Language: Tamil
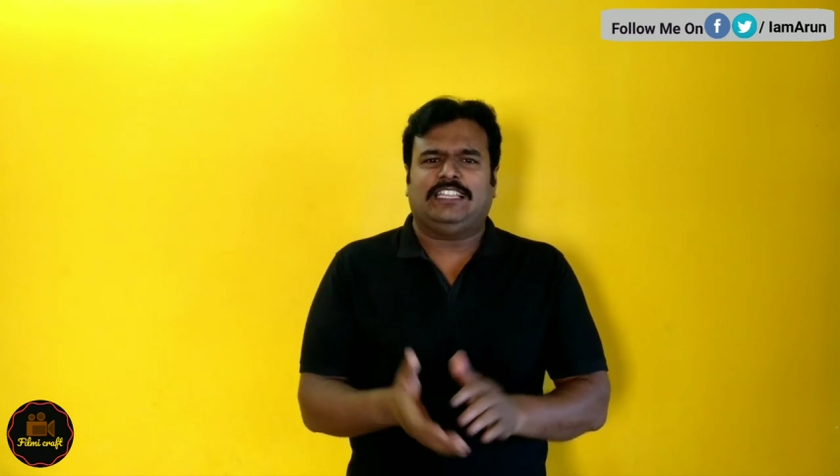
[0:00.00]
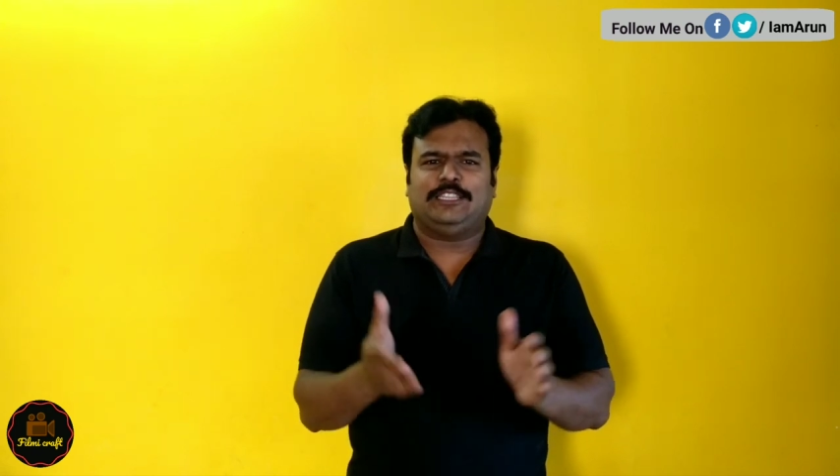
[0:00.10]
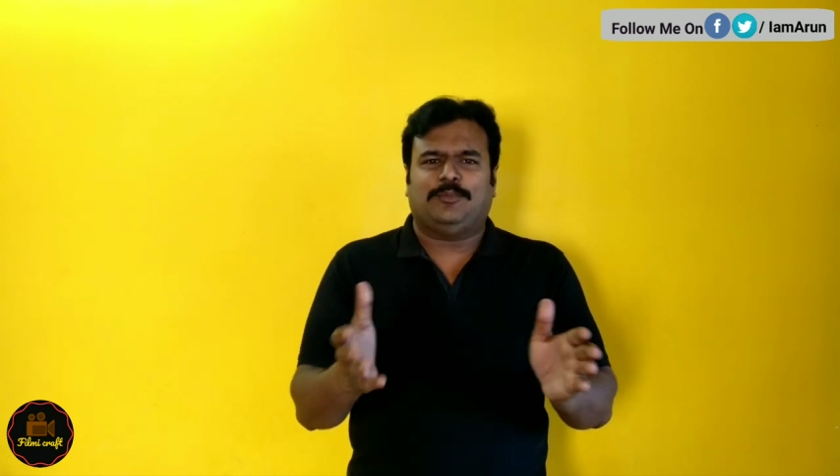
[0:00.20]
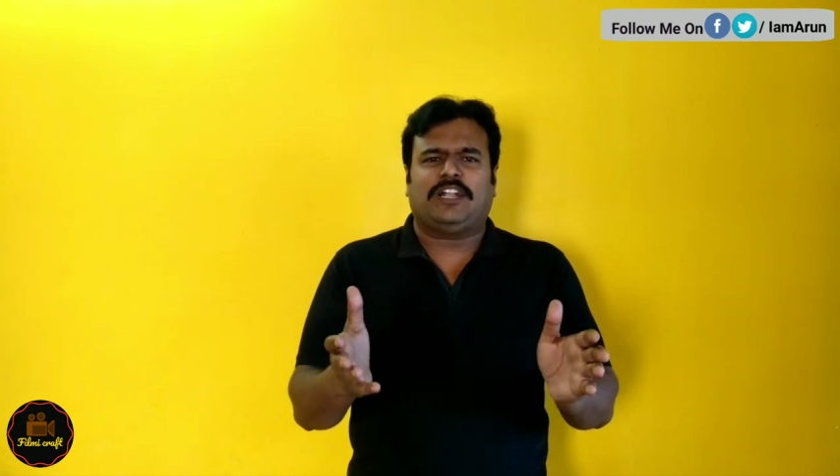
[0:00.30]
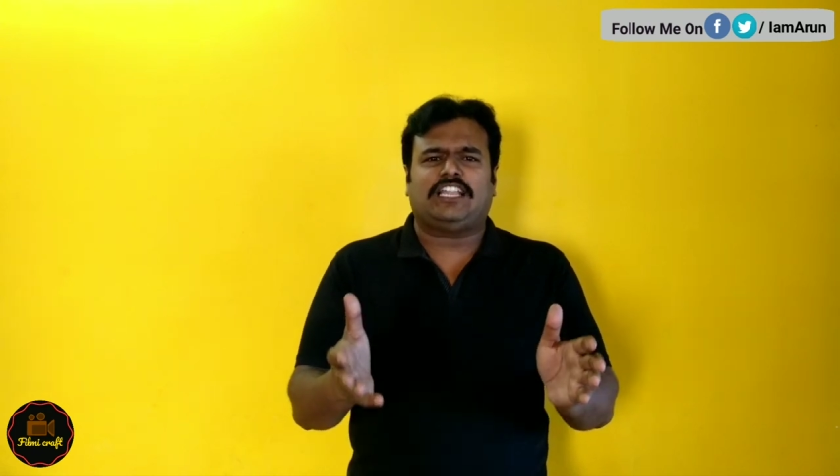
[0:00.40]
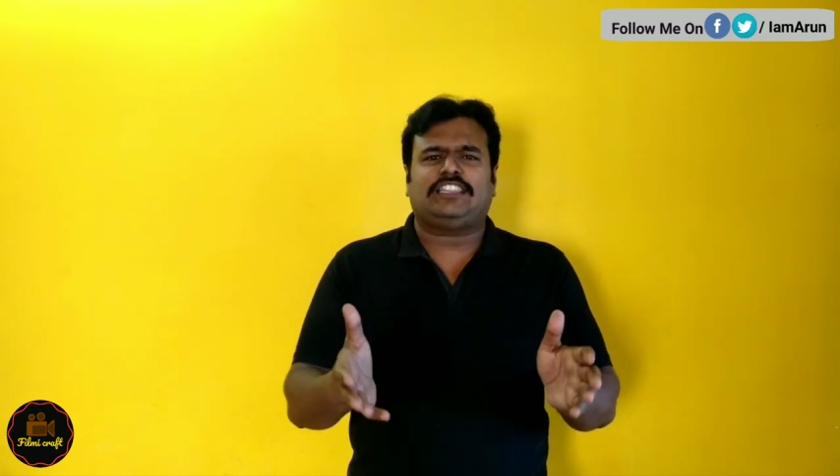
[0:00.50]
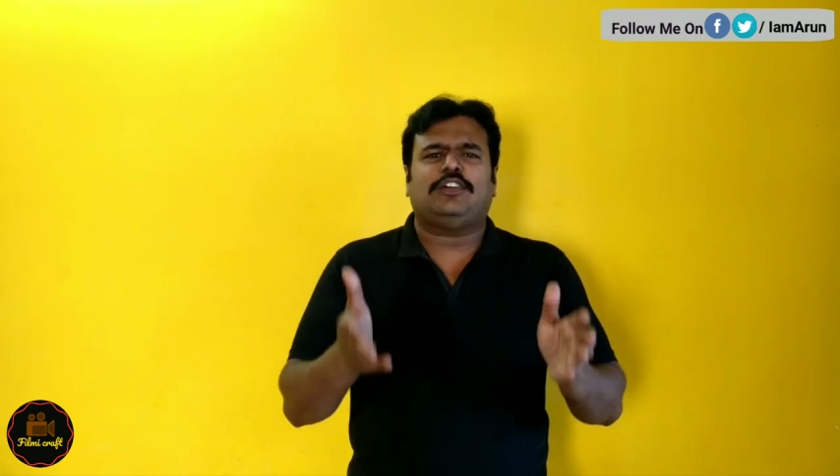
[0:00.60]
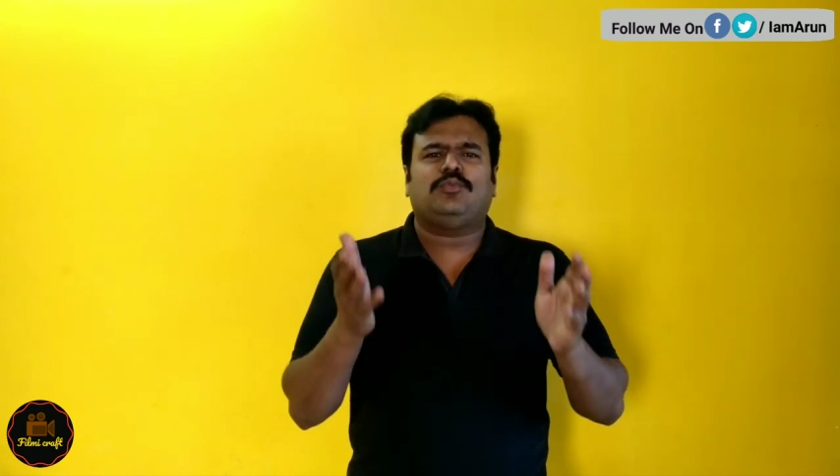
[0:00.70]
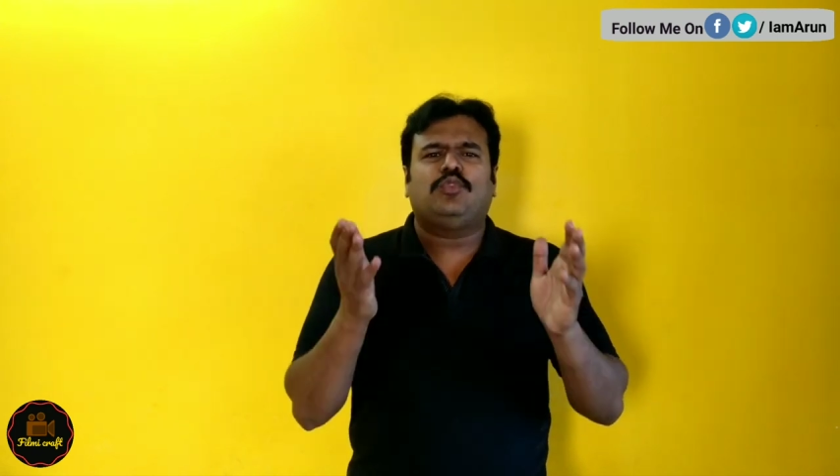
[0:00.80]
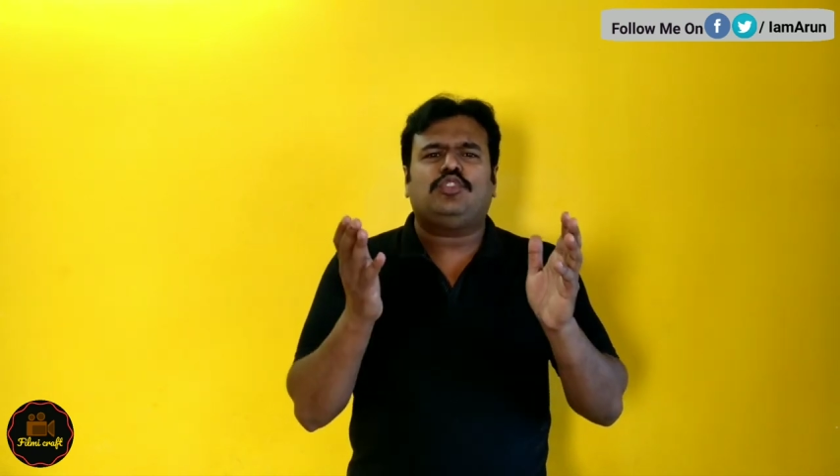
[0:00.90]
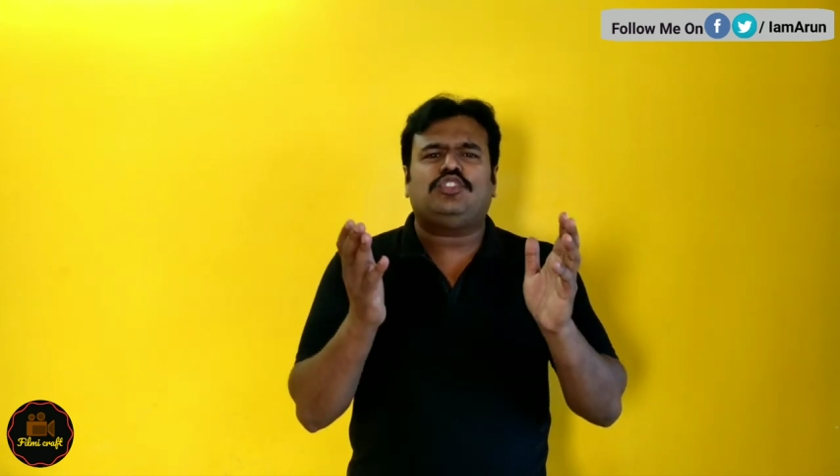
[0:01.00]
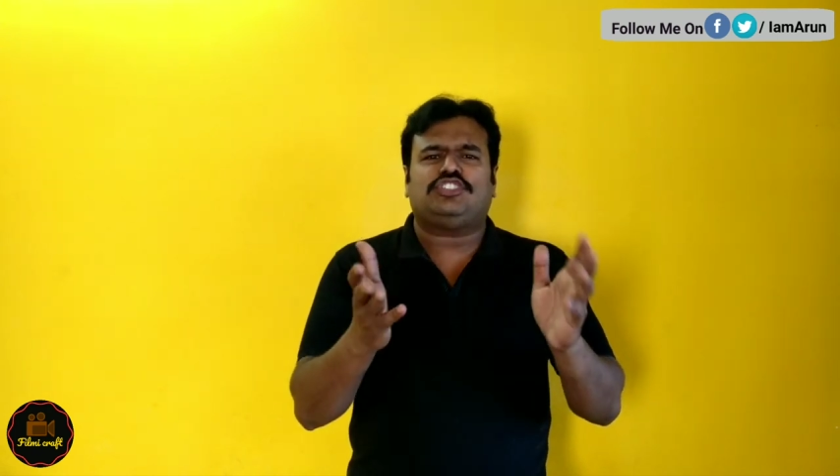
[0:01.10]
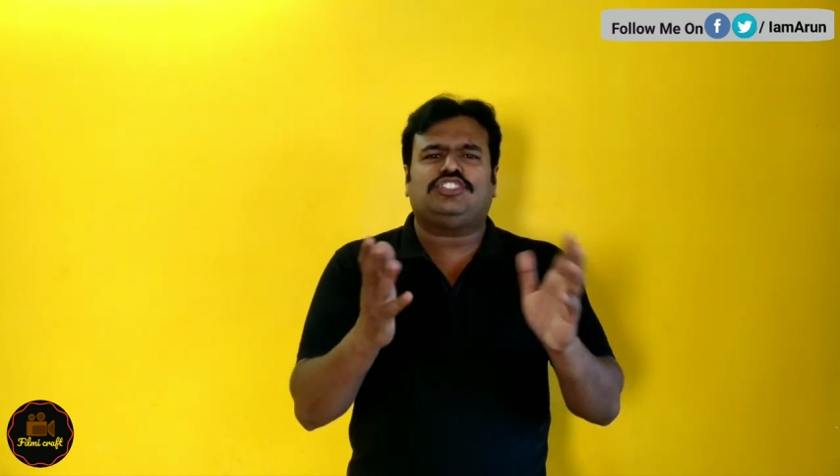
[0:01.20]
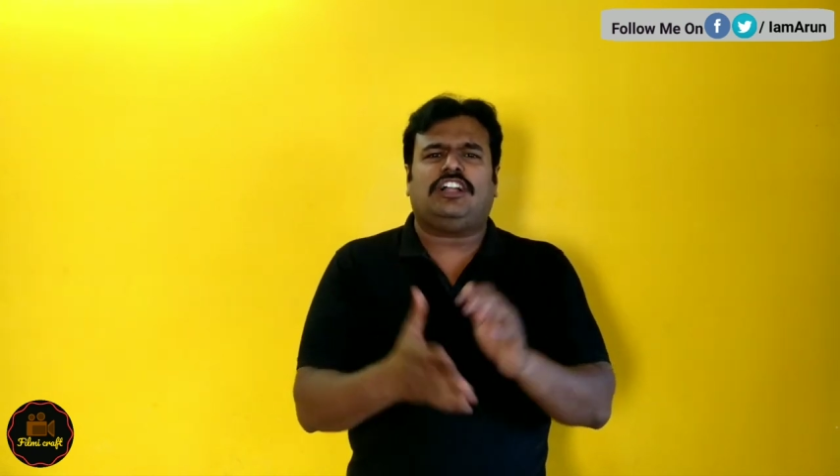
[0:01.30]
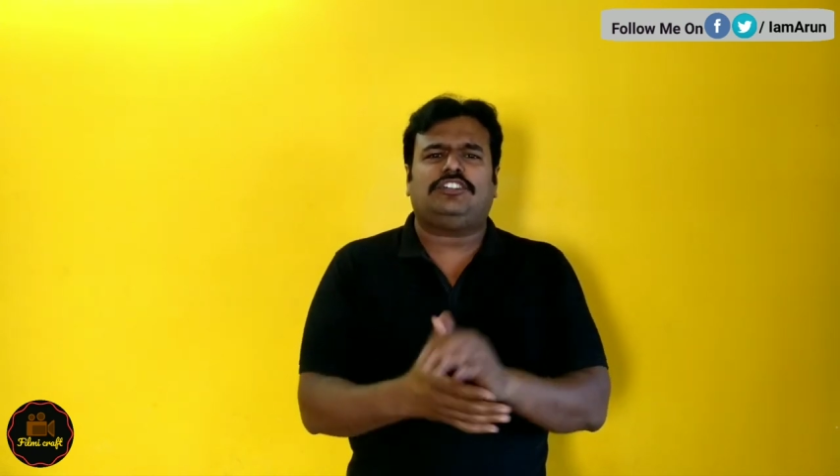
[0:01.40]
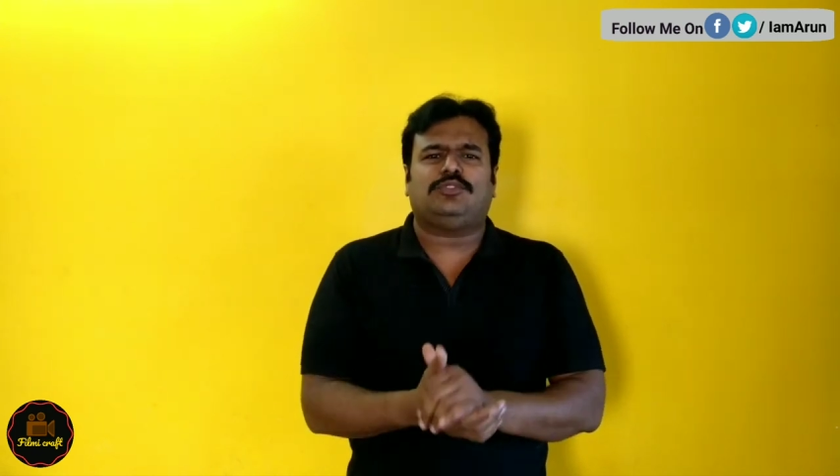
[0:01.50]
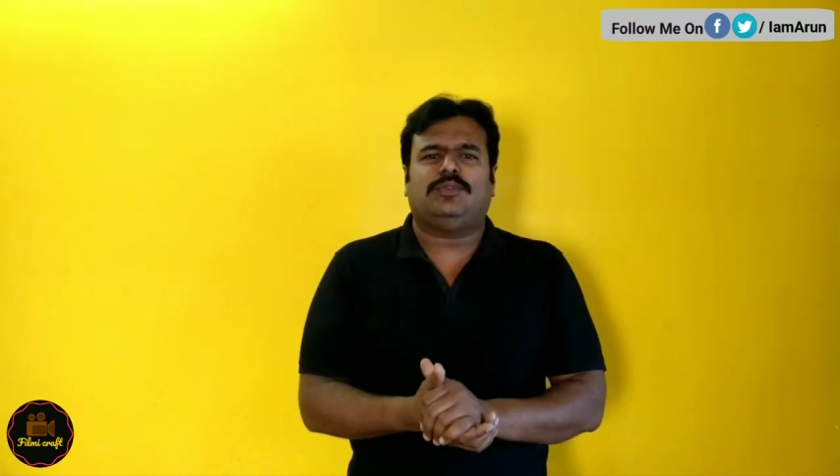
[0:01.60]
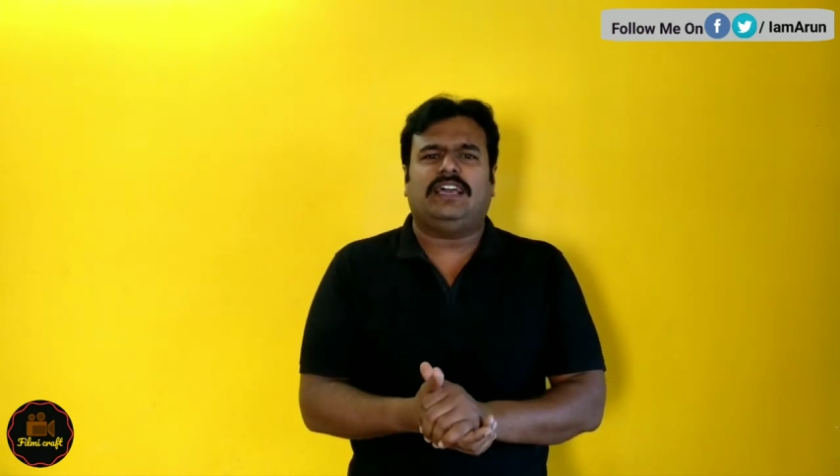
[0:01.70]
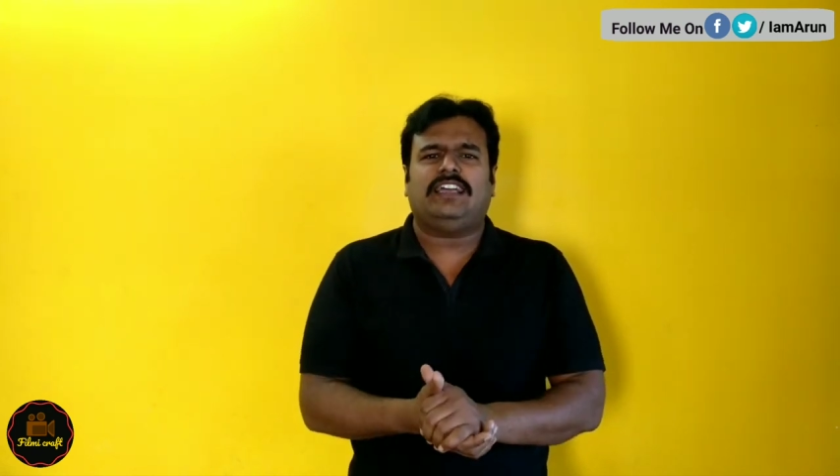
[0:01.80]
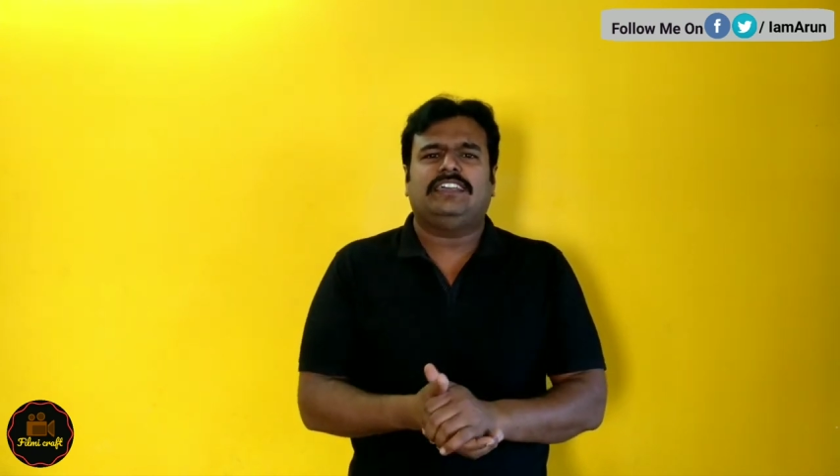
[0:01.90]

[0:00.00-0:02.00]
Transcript: இந்த படத்துல ஒரு ஷாட்டு கூட